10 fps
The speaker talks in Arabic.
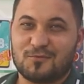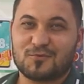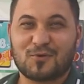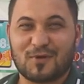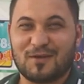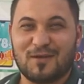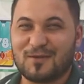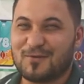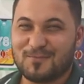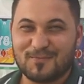وشكرا
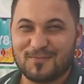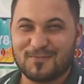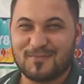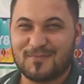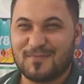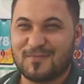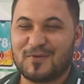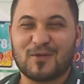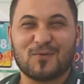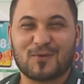لكم
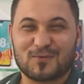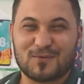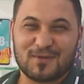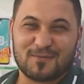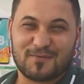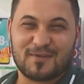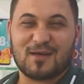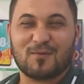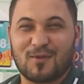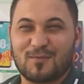نورتونا في
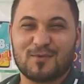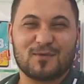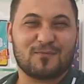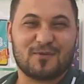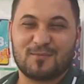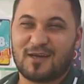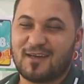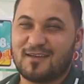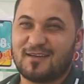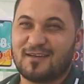ظبي وفي
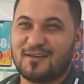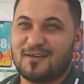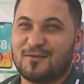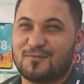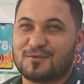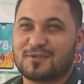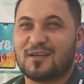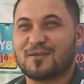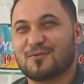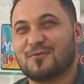المحل وان شاء
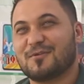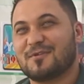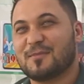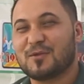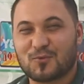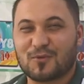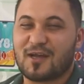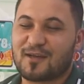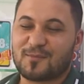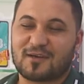الله تكون ما تكون
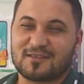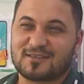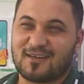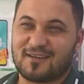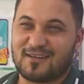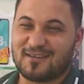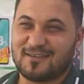اخر مره ان شاء الله ان